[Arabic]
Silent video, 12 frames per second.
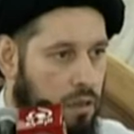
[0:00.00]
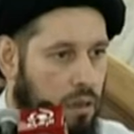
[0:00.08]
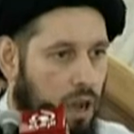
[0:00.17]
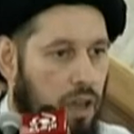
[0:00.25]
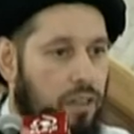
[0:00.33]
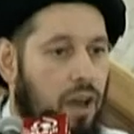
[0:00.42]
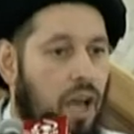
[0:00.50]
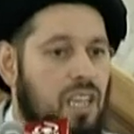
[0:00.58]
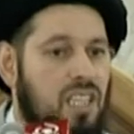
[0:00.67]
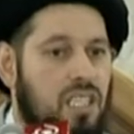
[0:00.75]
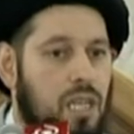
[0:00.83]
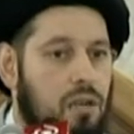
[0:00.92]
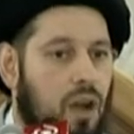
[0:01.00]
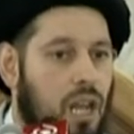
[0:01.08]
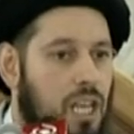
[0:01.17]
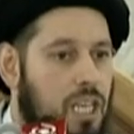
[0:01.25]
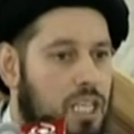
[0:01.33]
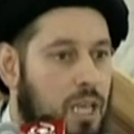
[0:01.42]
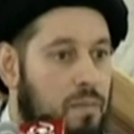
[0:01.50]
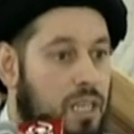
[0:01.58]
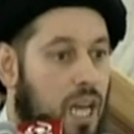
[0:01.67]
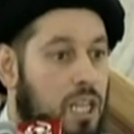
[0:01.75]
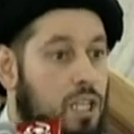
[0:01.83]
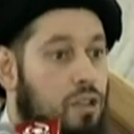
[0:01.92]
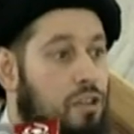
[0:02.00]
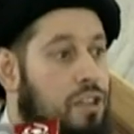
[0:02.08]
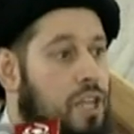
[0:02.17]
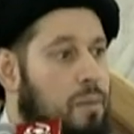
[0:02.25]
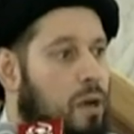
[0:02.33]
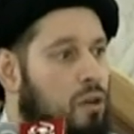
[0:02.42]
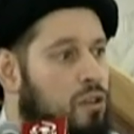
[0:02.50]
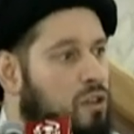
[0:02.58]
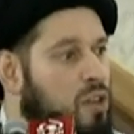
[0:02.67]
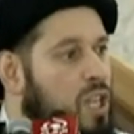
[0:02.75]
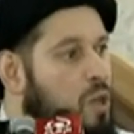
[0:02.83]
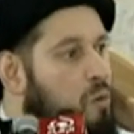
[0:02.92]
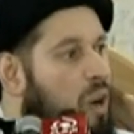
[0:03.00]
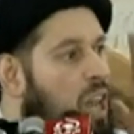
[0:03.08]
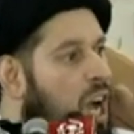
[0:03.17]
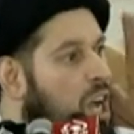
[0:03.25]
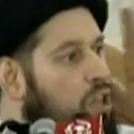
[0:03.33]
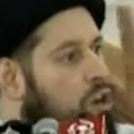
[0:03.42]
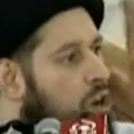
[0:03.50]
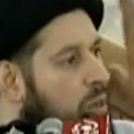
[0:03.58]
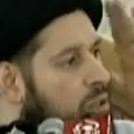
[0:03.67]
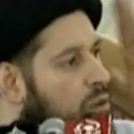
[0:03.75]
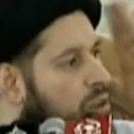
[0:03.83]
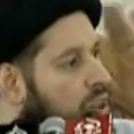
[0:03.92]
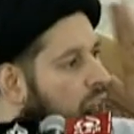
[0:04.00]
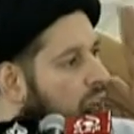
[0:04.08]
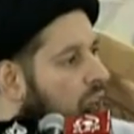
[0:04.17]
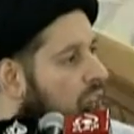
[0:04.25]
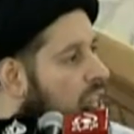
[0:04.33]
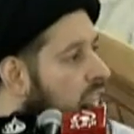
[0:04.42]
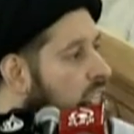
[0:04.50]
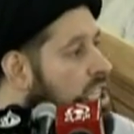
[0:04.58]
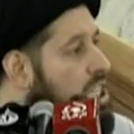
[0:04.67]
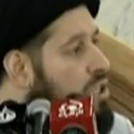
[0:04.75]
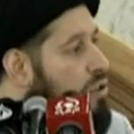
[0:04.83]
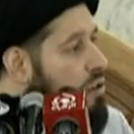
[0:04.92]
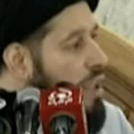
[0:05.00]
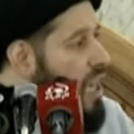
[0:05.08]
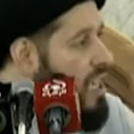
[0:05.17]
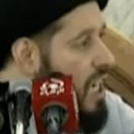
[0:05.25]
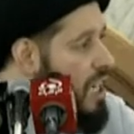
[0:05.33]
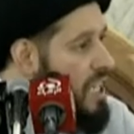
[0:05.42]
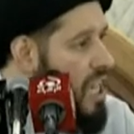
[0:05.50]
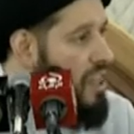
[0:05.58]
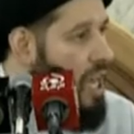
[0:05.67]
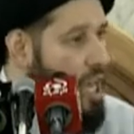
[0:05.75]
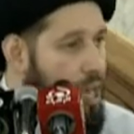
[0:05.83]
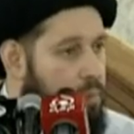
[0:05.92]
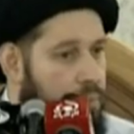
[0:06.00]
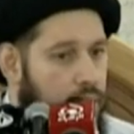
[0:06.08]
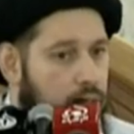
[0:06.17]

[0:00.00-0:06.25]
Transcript: هذا أيسر علي من أن يضرب عنقي ولا يعبد الله دين الله كان يذهب